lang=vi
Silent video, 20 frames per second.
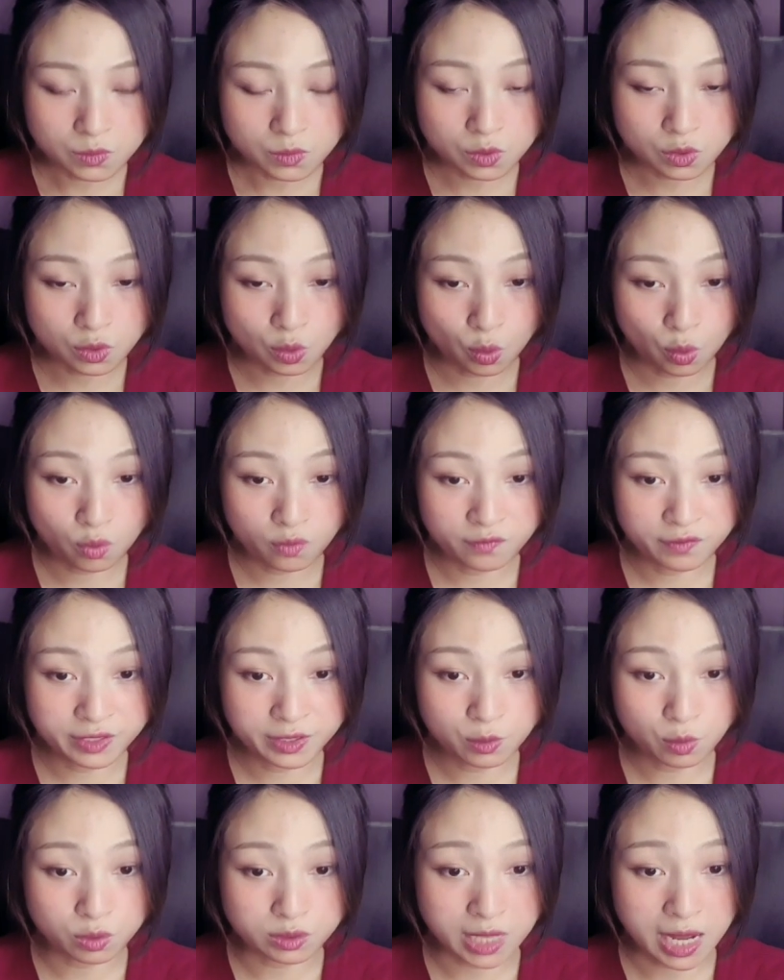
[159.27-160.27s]
tu vi
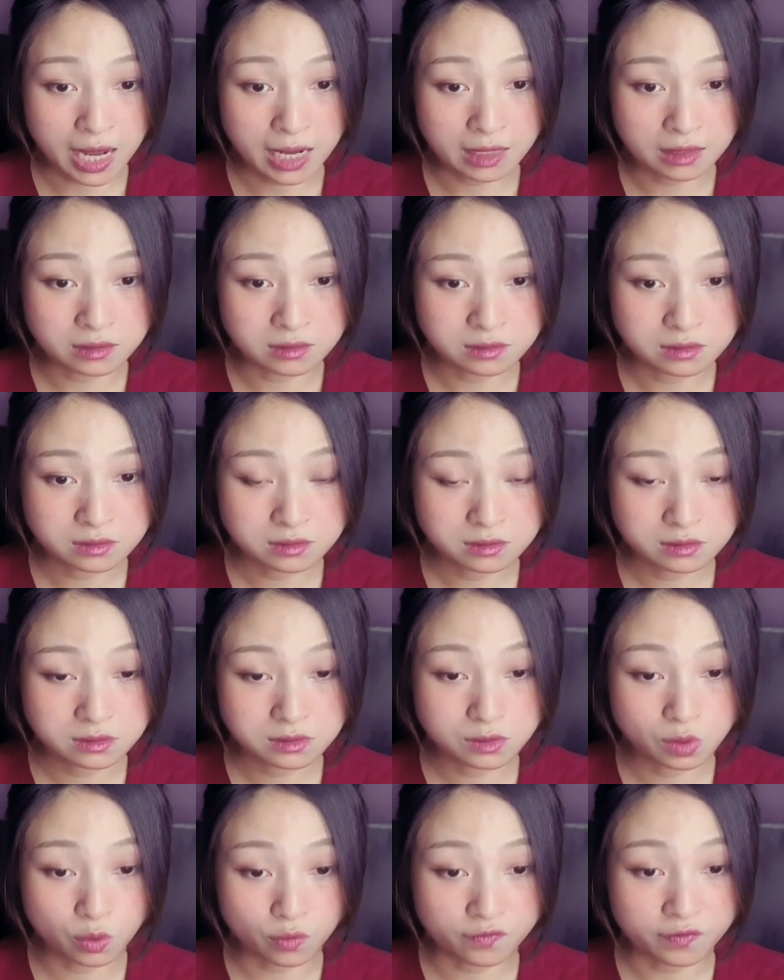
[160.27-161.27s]
của ta
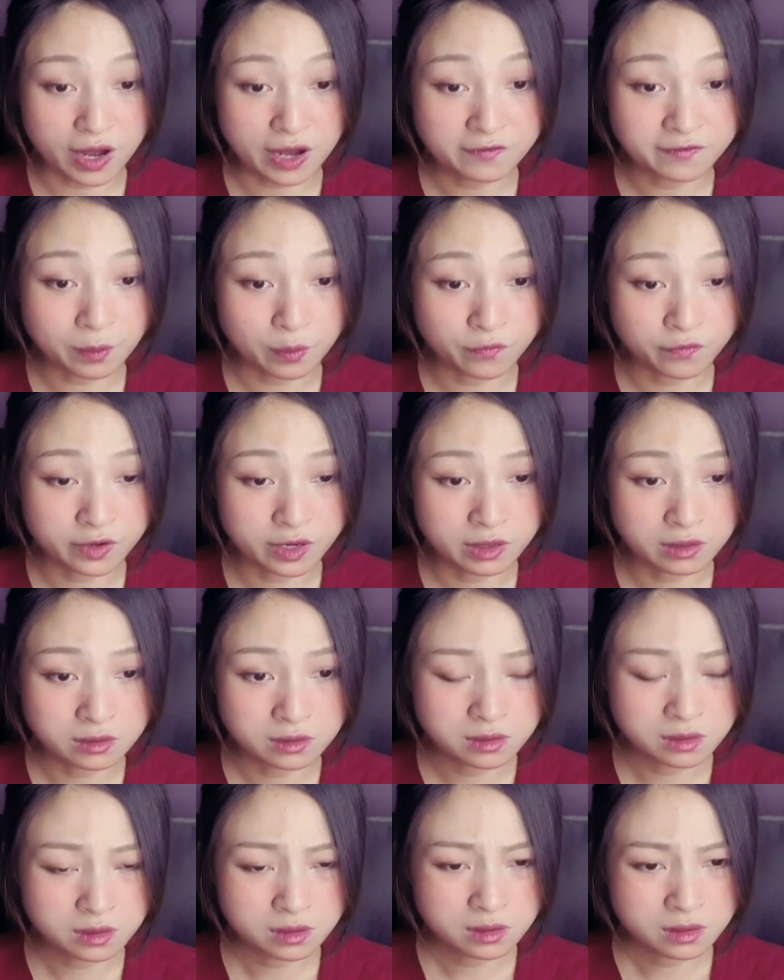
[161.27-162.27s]
đột phá phong vương
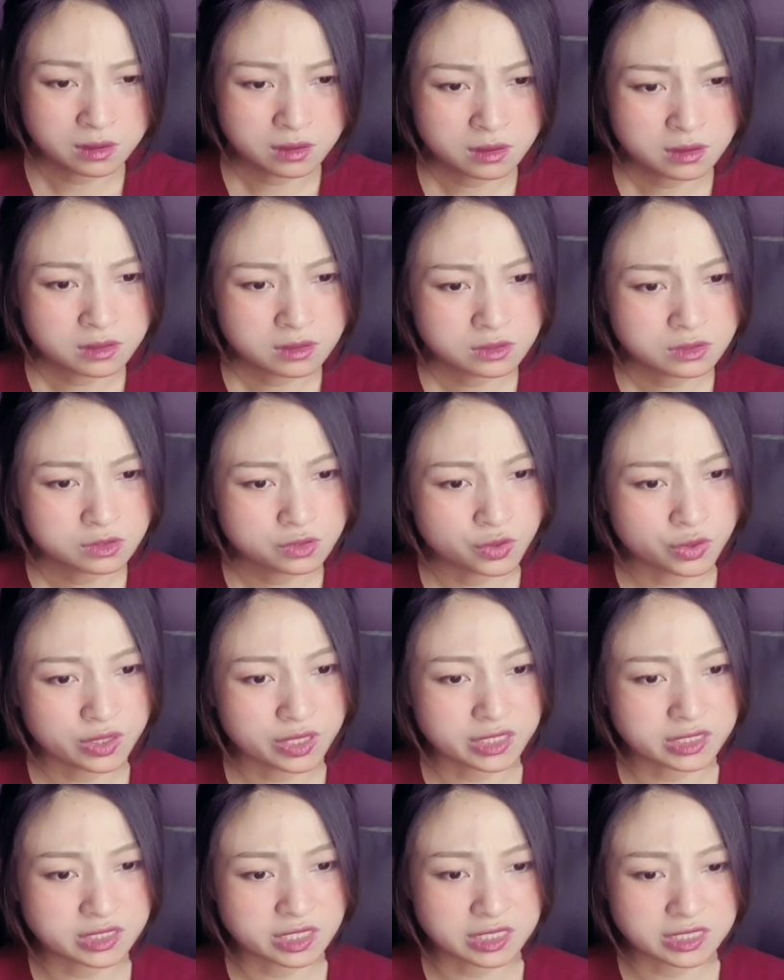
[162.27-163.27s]
chuyện
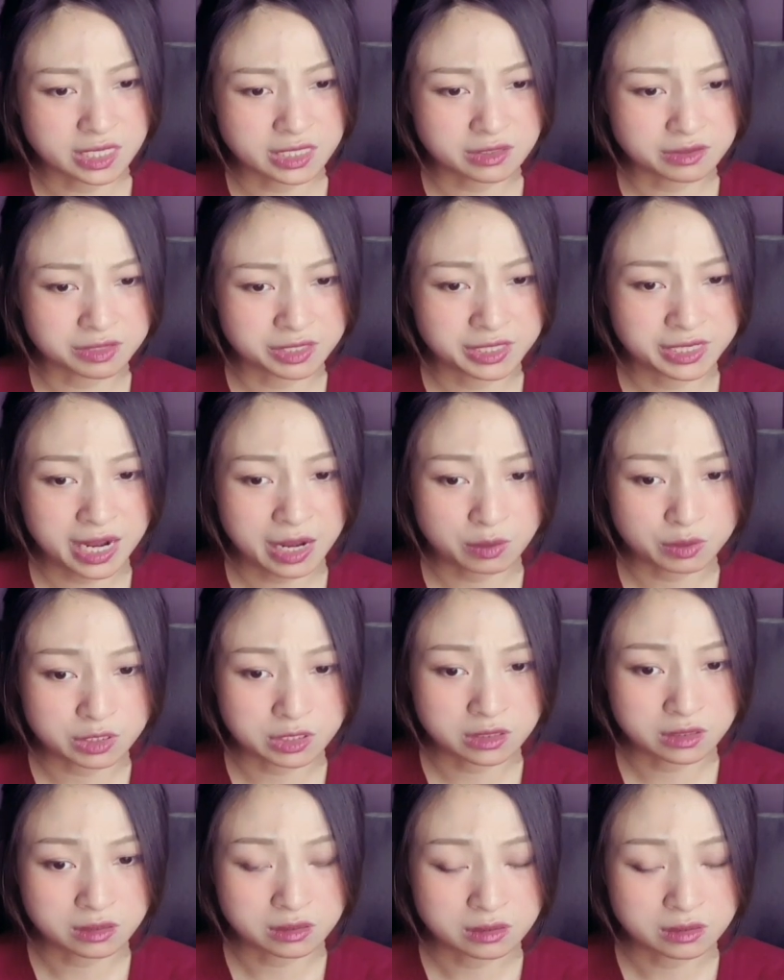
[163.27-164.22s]
này xảy ra từ khi nào chứ